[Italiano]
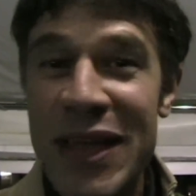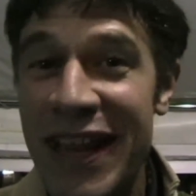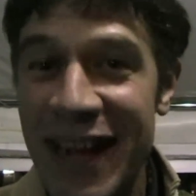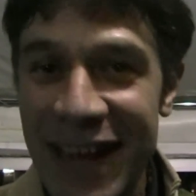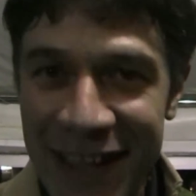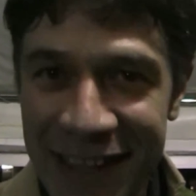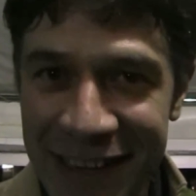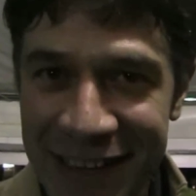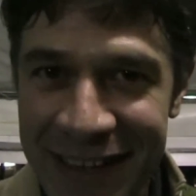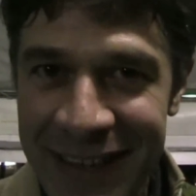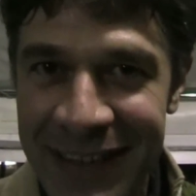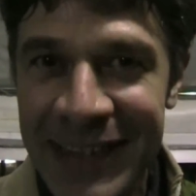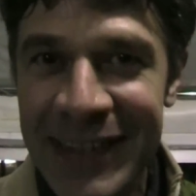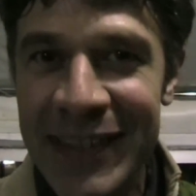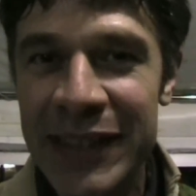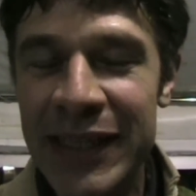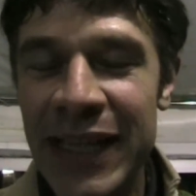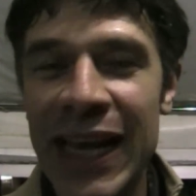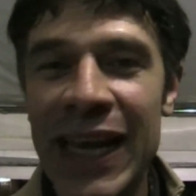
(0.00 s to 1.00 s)
migrare
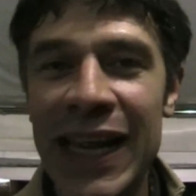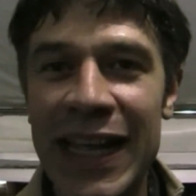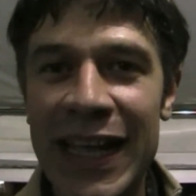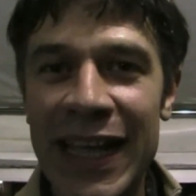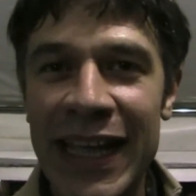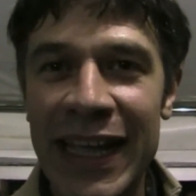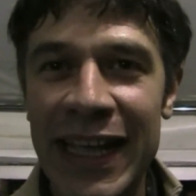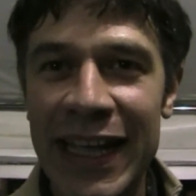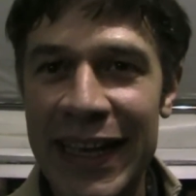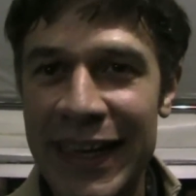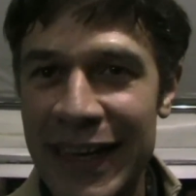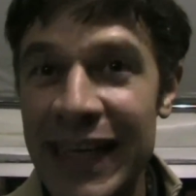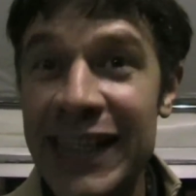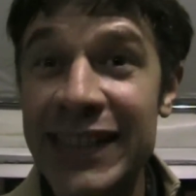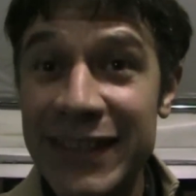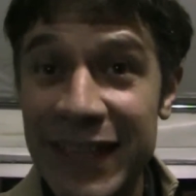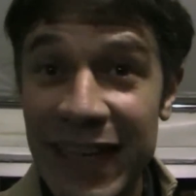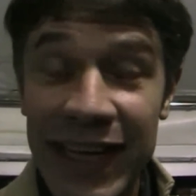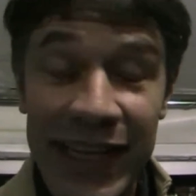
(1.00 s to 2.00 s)
nelle
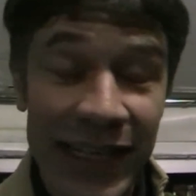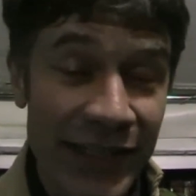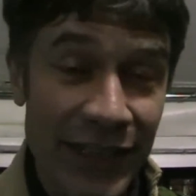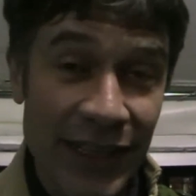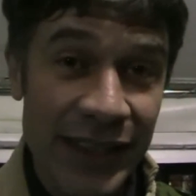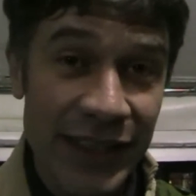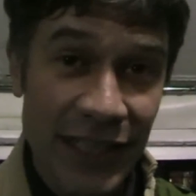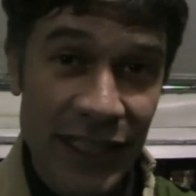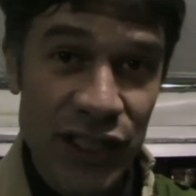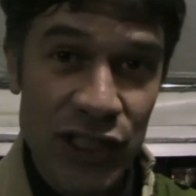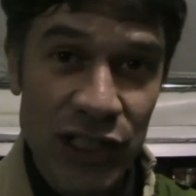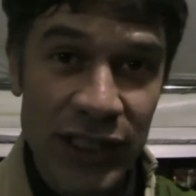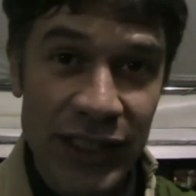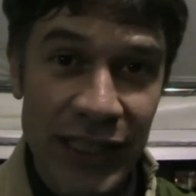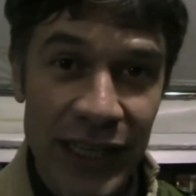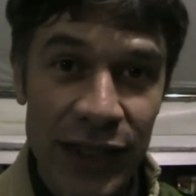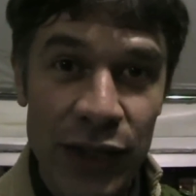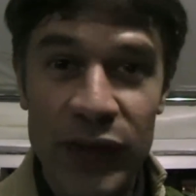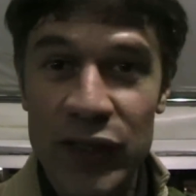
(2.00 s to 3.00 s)
tre, nelle tre
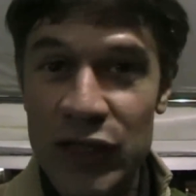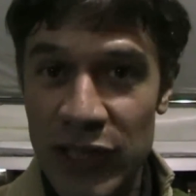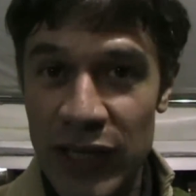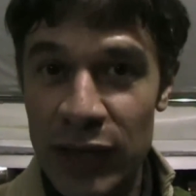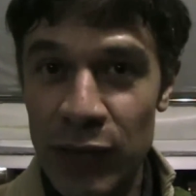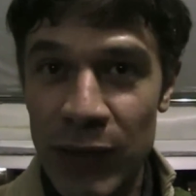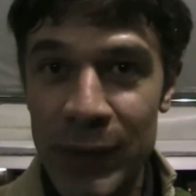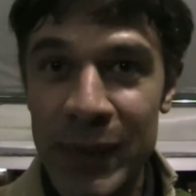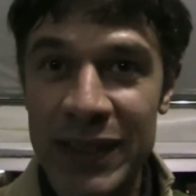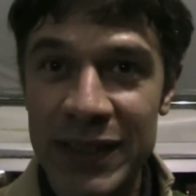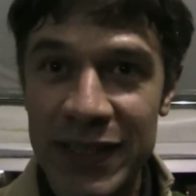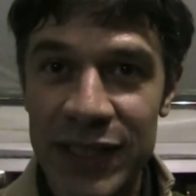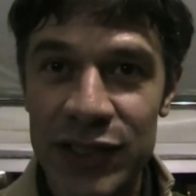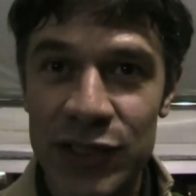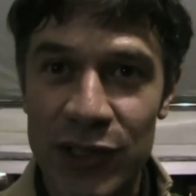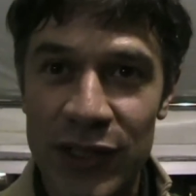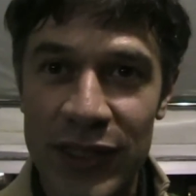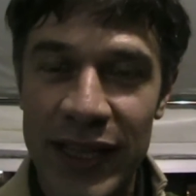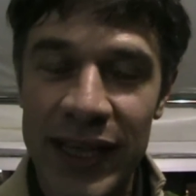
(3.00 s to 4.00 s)
città dove c'è una mensa di
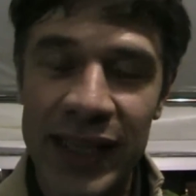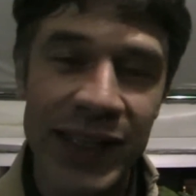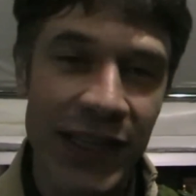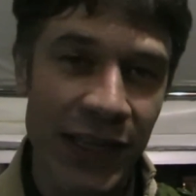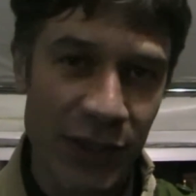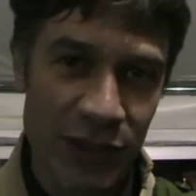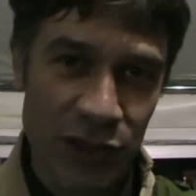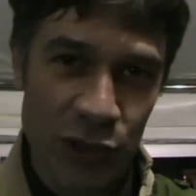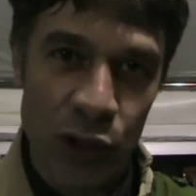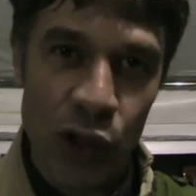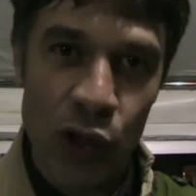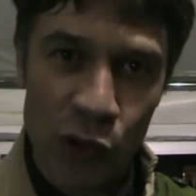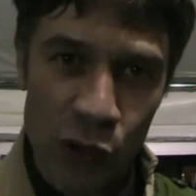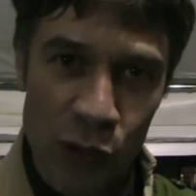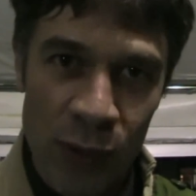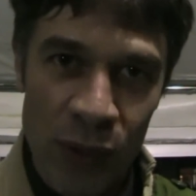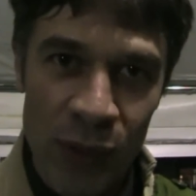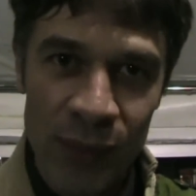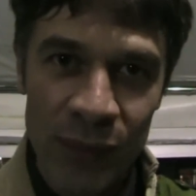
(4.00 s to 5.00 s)
solidarietà, che sono
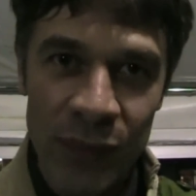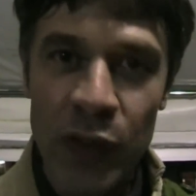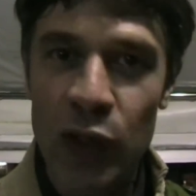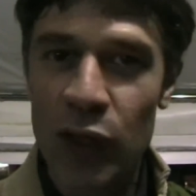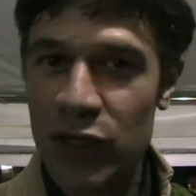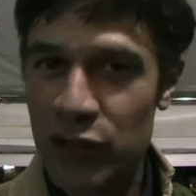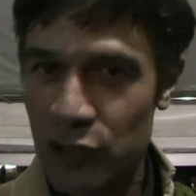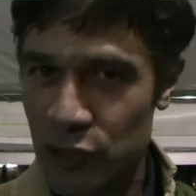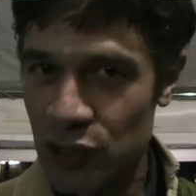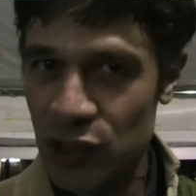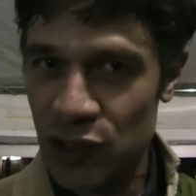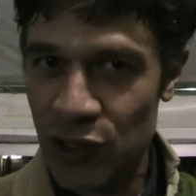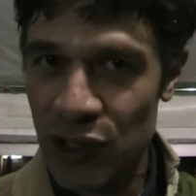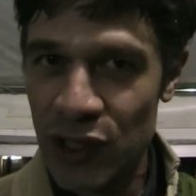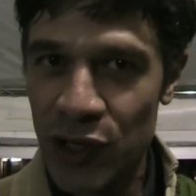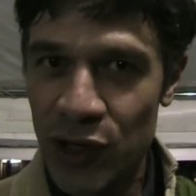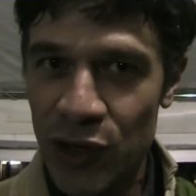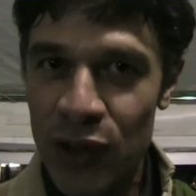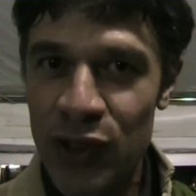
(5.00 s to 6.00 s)
Como con l'associazione
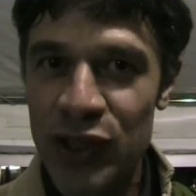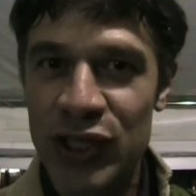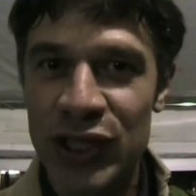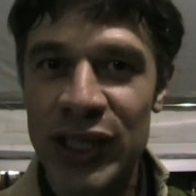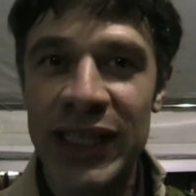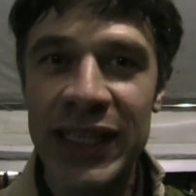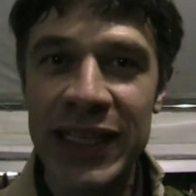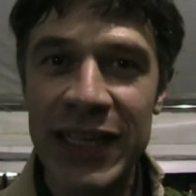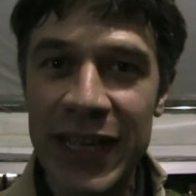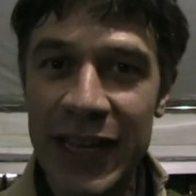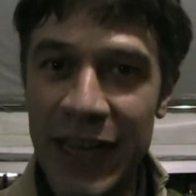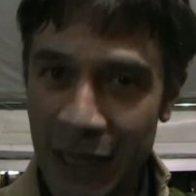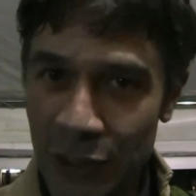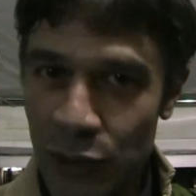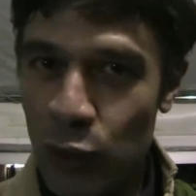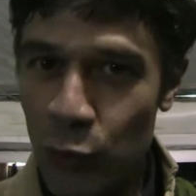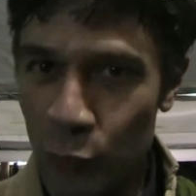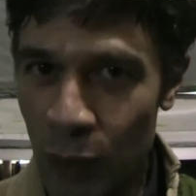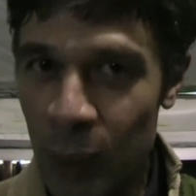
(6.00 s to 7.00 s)
Incroci,
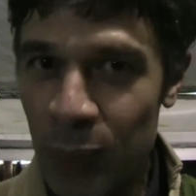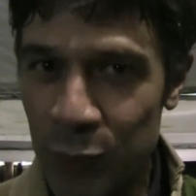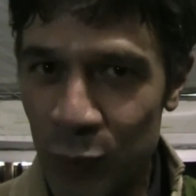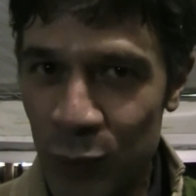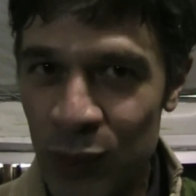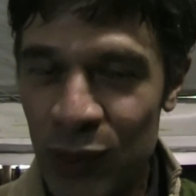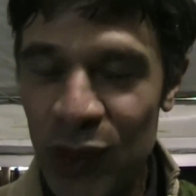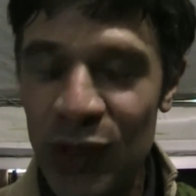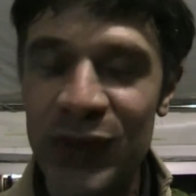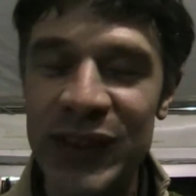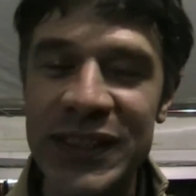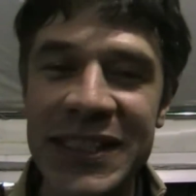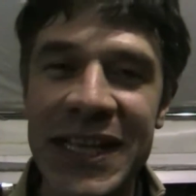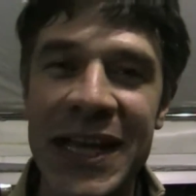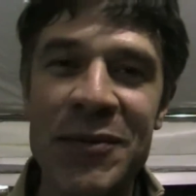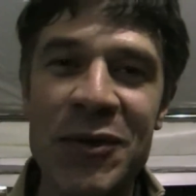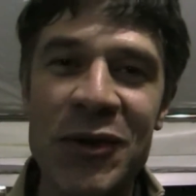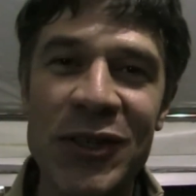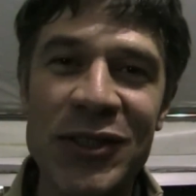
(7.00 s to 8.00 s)
Cantù appunto dove
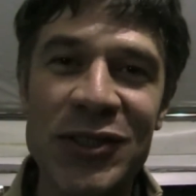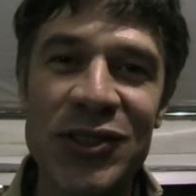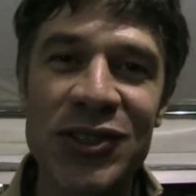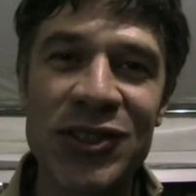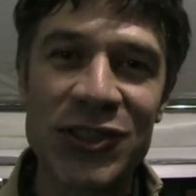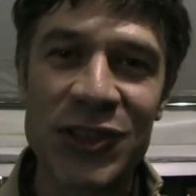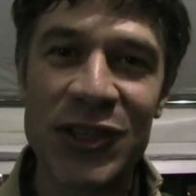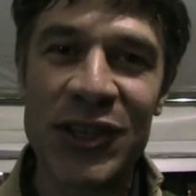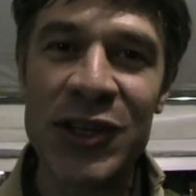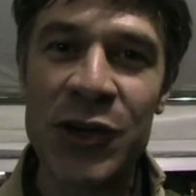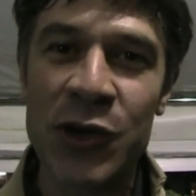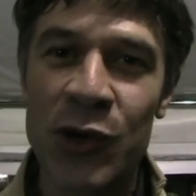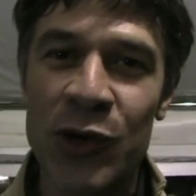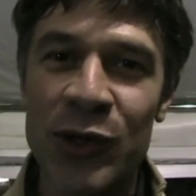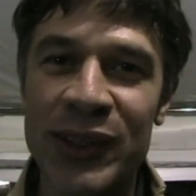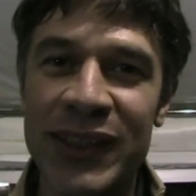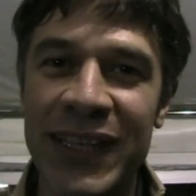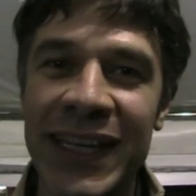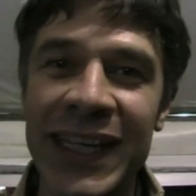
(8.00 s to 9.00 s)
siamo con l'associazione
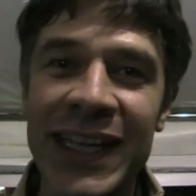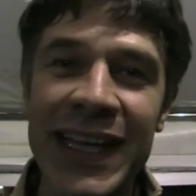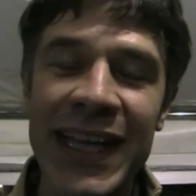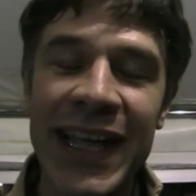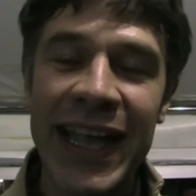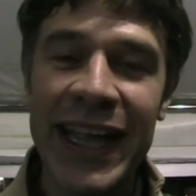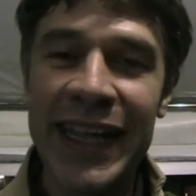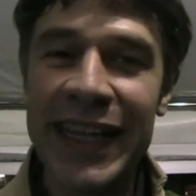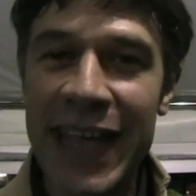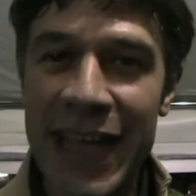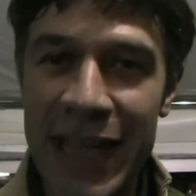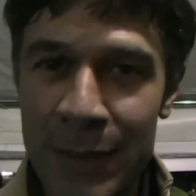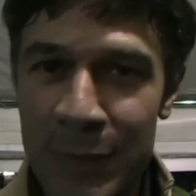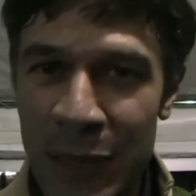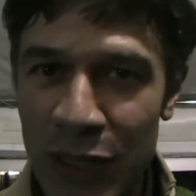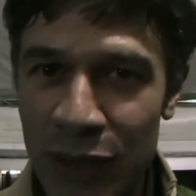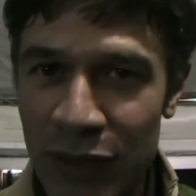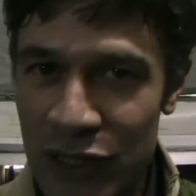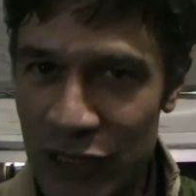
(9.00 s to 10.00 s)
Incontri ed
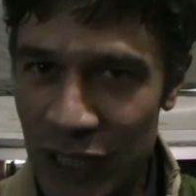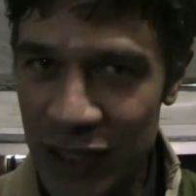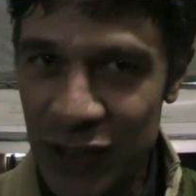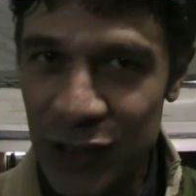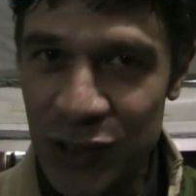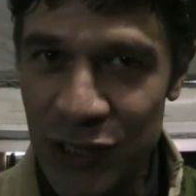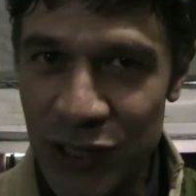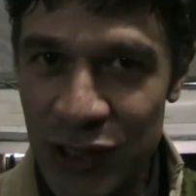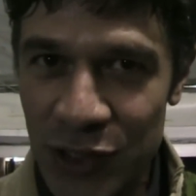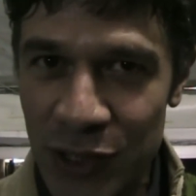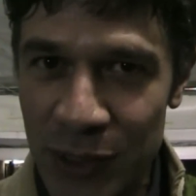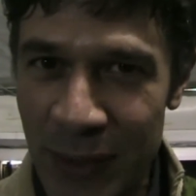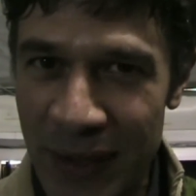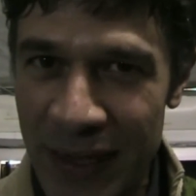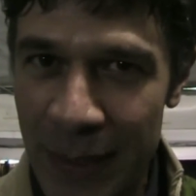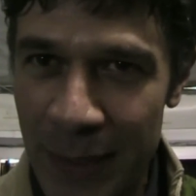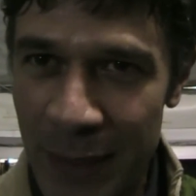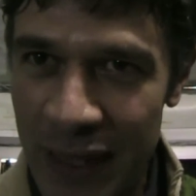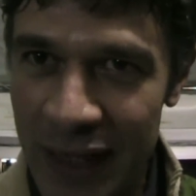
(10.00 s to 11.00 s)
Erba dove c'è l'associazione
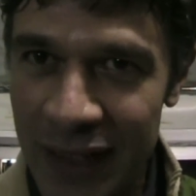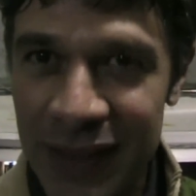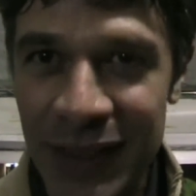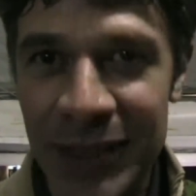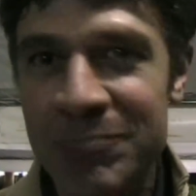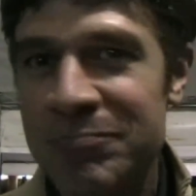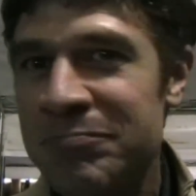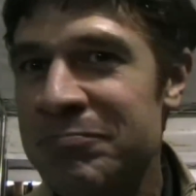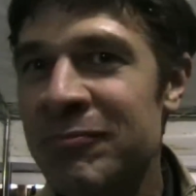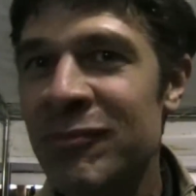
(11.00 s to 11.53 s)
Mani Aperte.